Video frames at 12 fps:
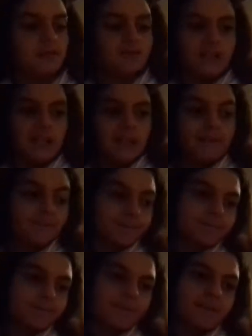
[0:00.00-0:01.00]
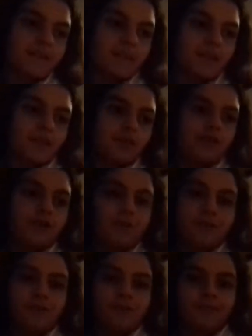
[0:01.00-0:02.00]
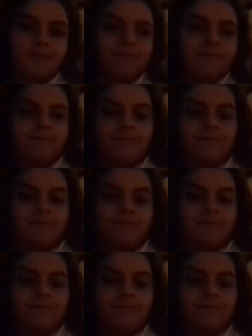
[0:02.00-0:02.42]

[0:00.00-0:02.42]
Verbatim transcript: Voilà. Deux bonbons.